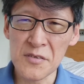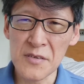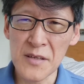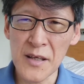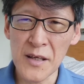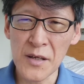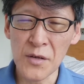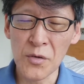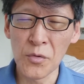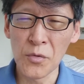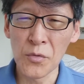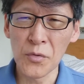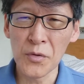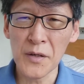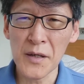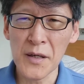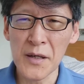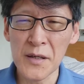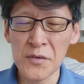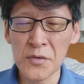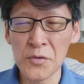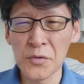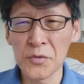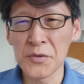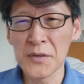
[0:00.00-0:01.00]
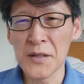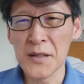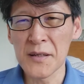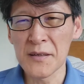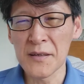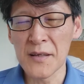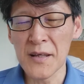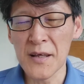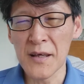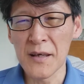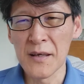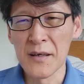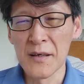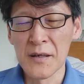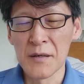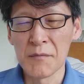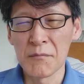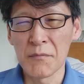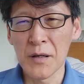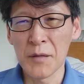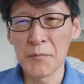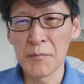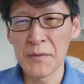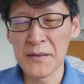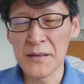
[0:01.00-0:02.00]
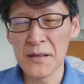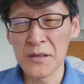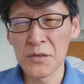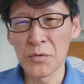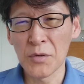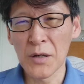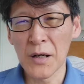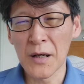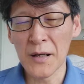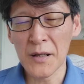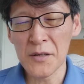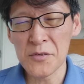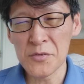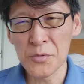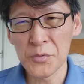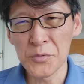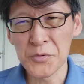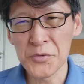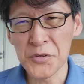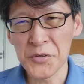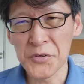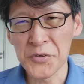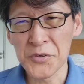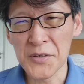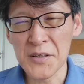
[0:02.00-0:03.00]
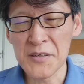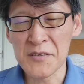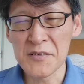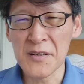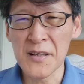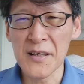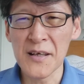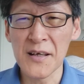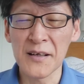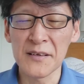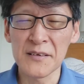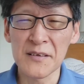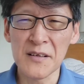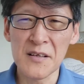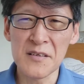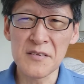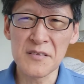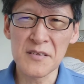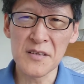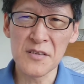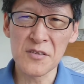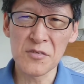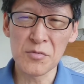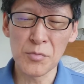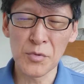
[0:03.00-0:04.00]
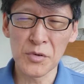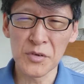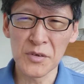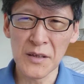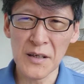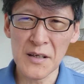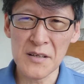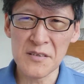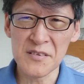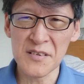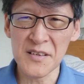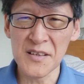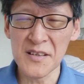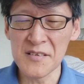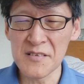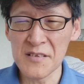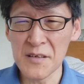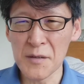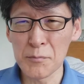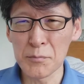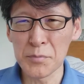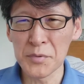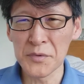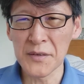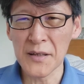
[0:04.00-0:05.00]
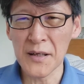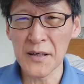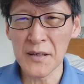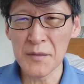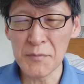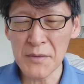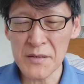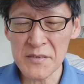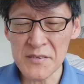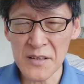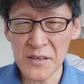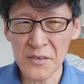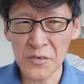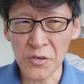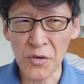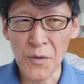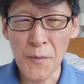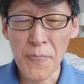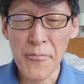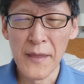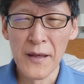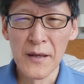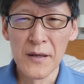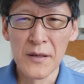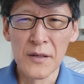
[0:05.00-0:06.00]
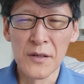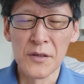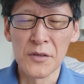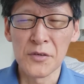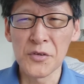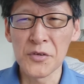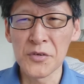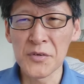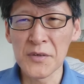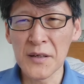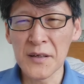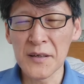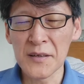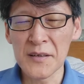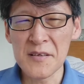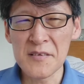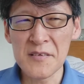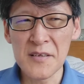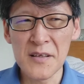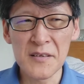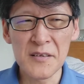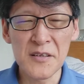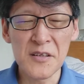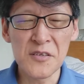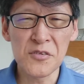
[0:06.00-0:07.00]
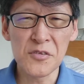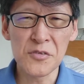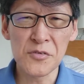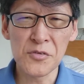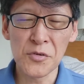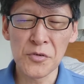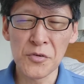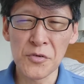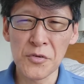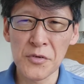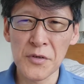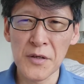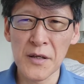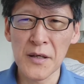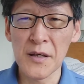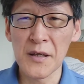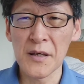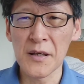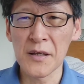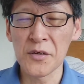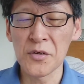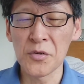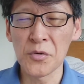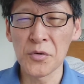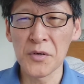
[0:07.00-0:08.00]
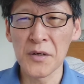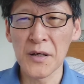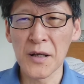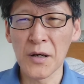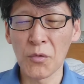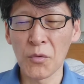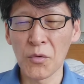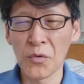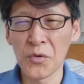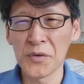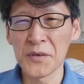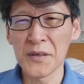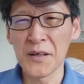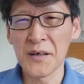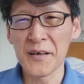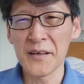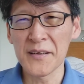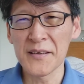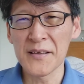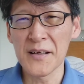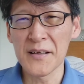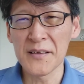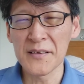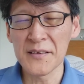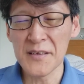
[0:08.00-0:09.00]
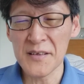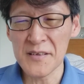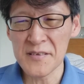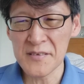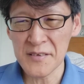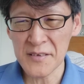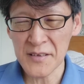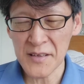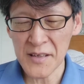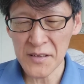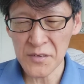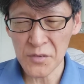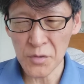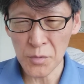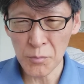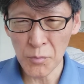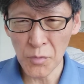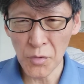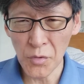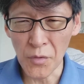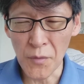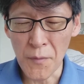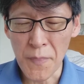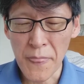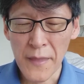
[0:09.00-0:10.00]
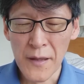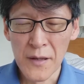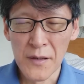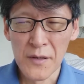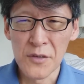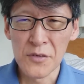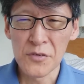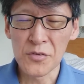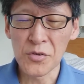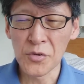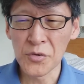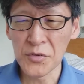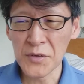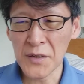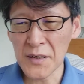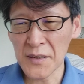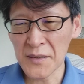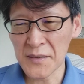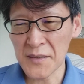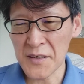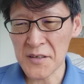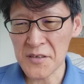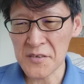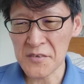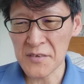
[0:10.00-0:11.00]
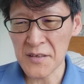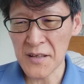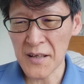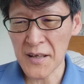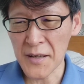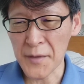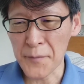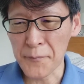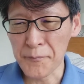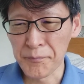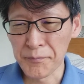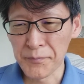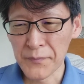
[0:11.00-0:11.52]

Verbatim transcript: ね、合計得点で、まあ、メダルを争うというですね、新しい種目がスキージャンプになりましたと。という中で先日、その、えー、競技が行われたんですけども、その中でですね、